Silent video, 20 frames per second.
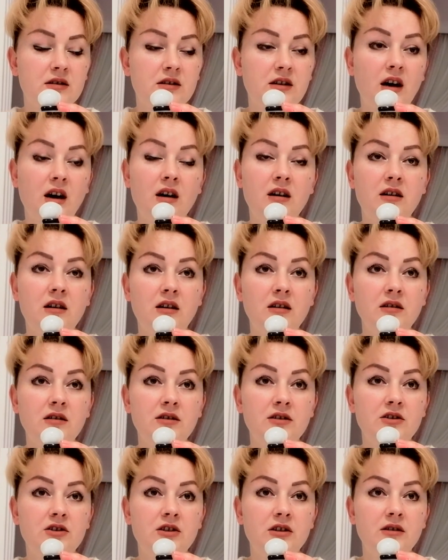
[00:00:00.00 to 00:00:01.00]
daha
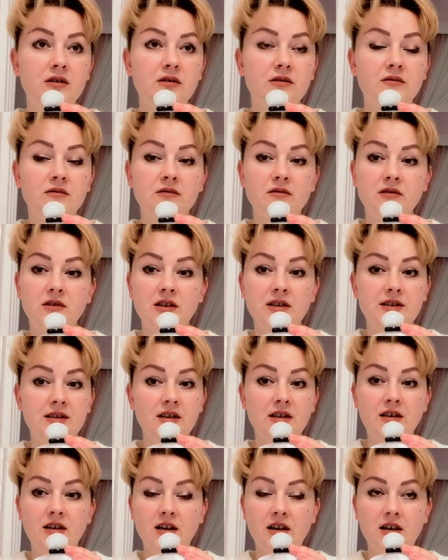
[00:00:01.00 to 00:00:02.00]
kalıcı
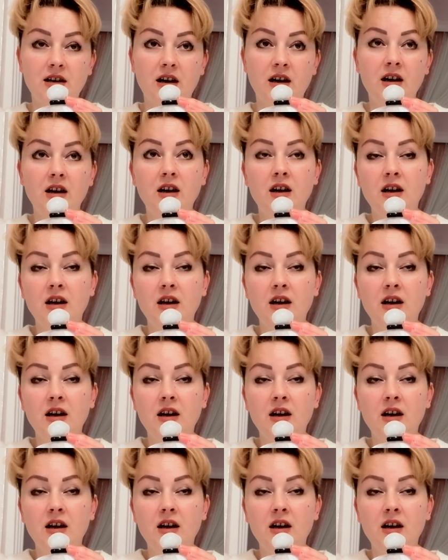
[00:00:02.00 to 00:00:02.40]
kesinlikle